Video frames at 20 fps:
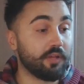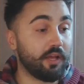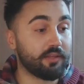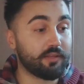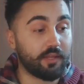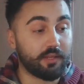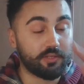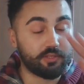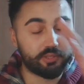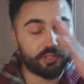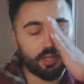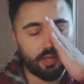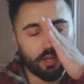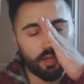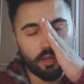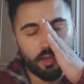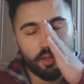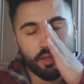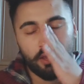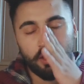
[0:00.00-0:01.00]
Zaten
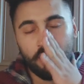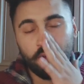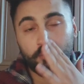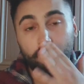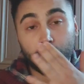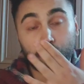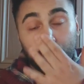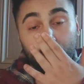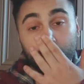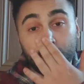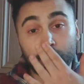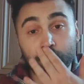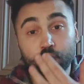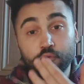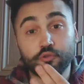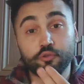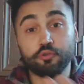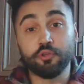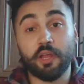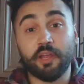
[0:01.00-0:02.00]
işte burnumun
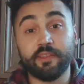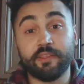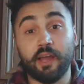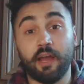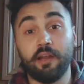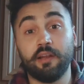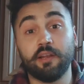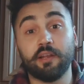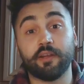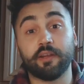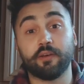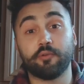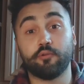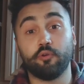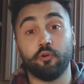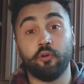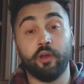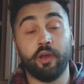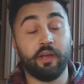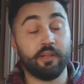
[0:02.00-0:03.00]
ucundan terler
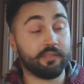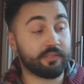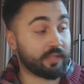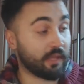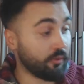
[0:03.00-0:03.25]
akıyor yani.